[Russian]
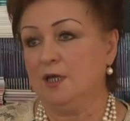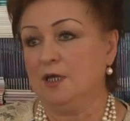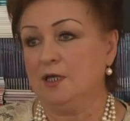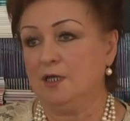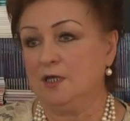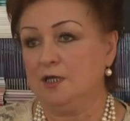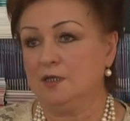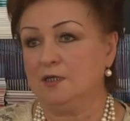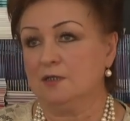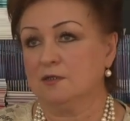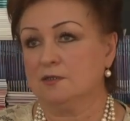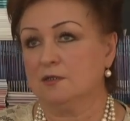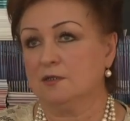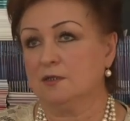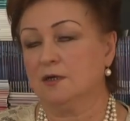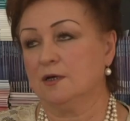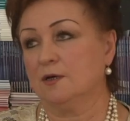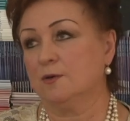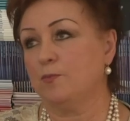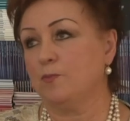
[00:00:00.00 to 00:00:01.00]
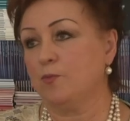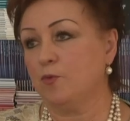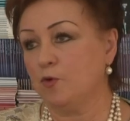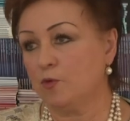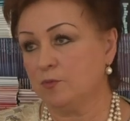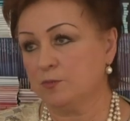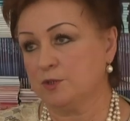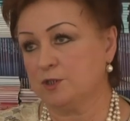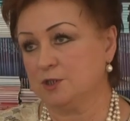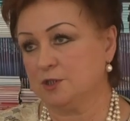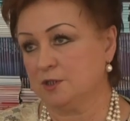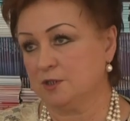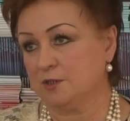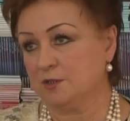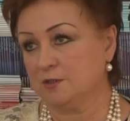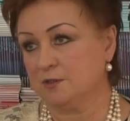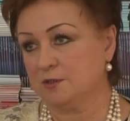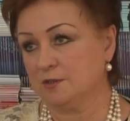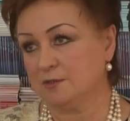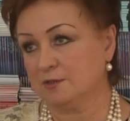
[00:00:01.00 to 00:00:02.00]
и э, помощи
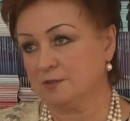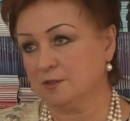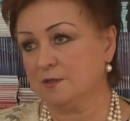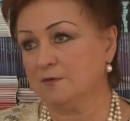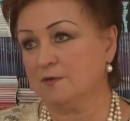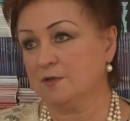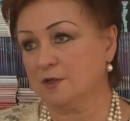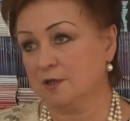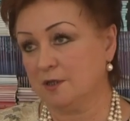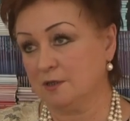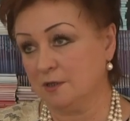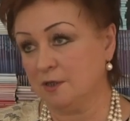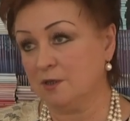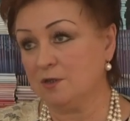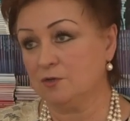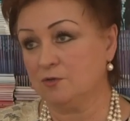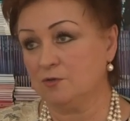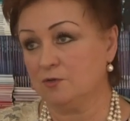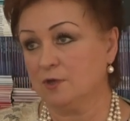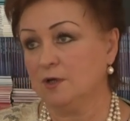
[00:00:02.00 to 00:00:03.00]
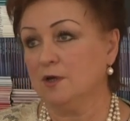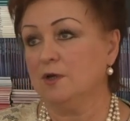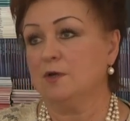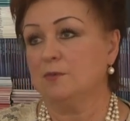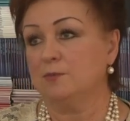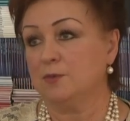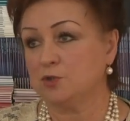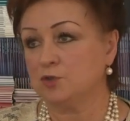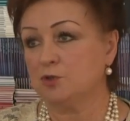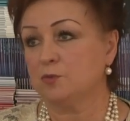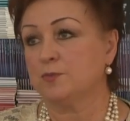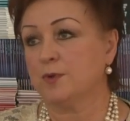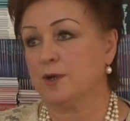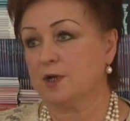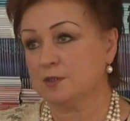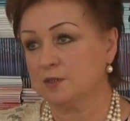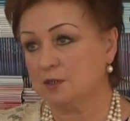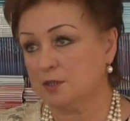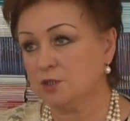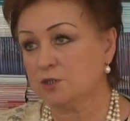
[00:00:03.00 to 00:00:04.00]
э, здравоохранению, причем
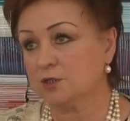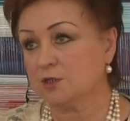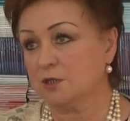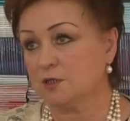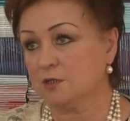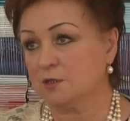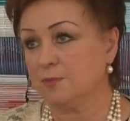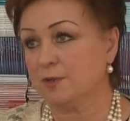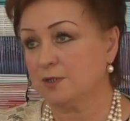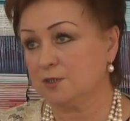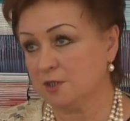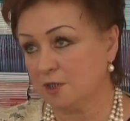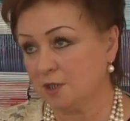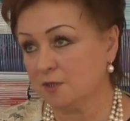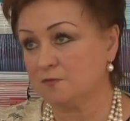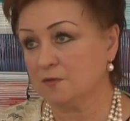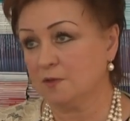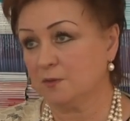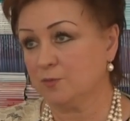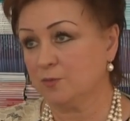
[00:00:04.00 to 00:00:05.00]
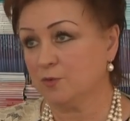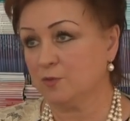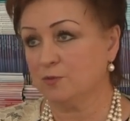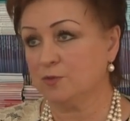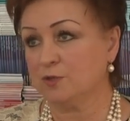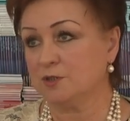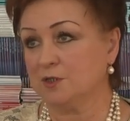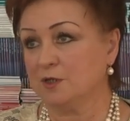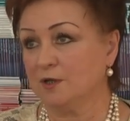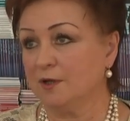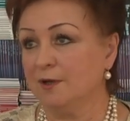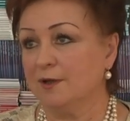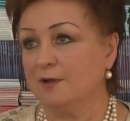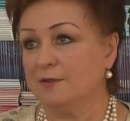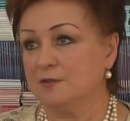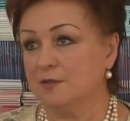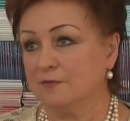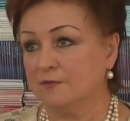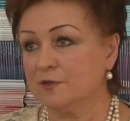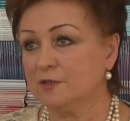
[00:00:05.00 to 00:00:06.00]
практической, непосредственной помощи,
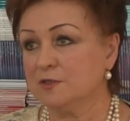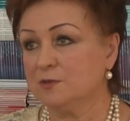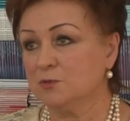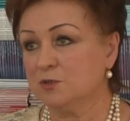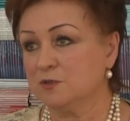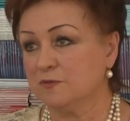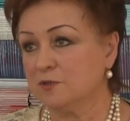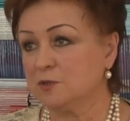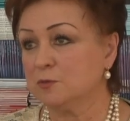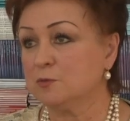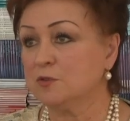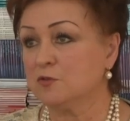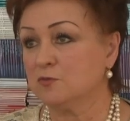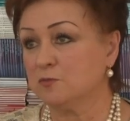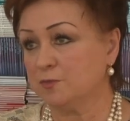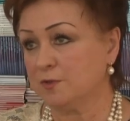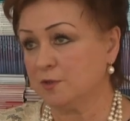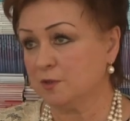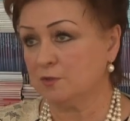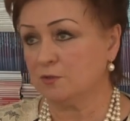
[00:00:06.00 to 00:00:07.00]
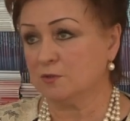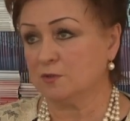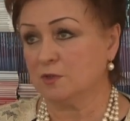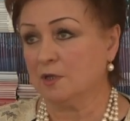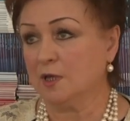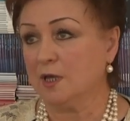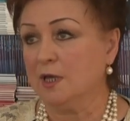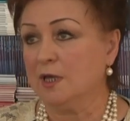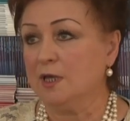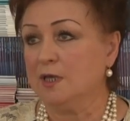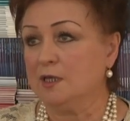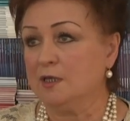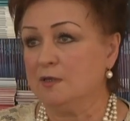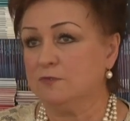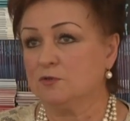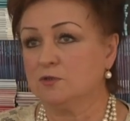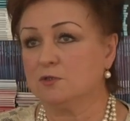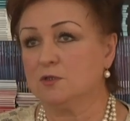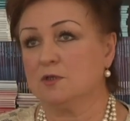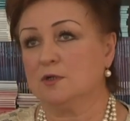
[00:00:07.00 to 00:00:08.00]
наверное, мы движемся вперед. И
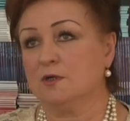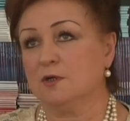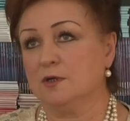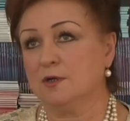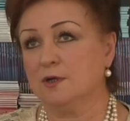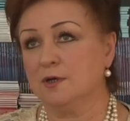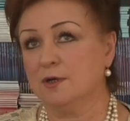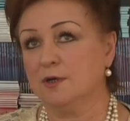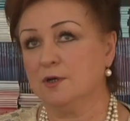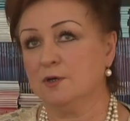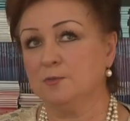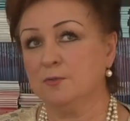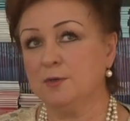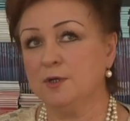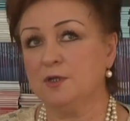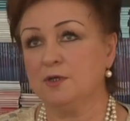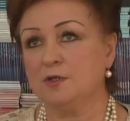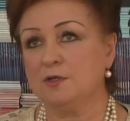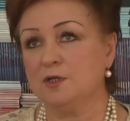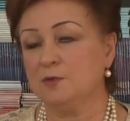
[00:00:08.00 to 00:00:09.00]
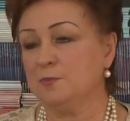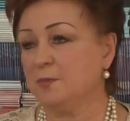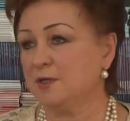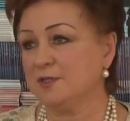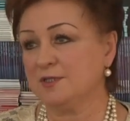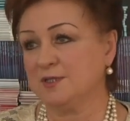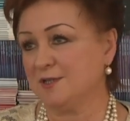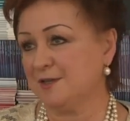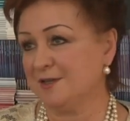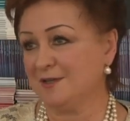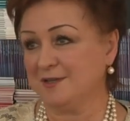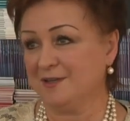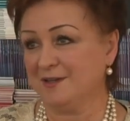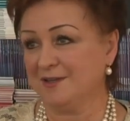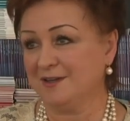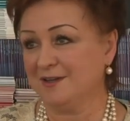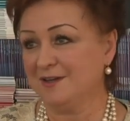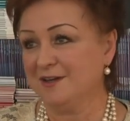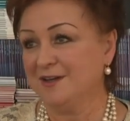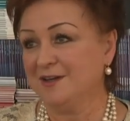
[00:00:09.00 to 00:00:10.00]
вот э, мы не
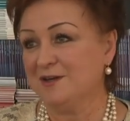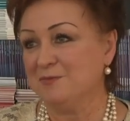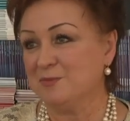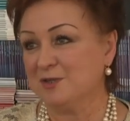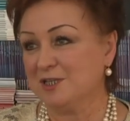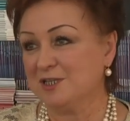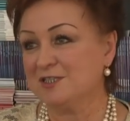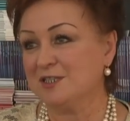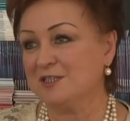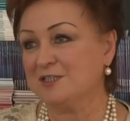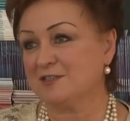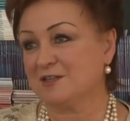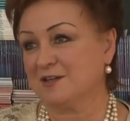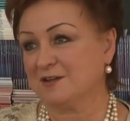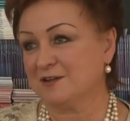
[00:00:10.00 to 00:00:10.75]
последняя медицинская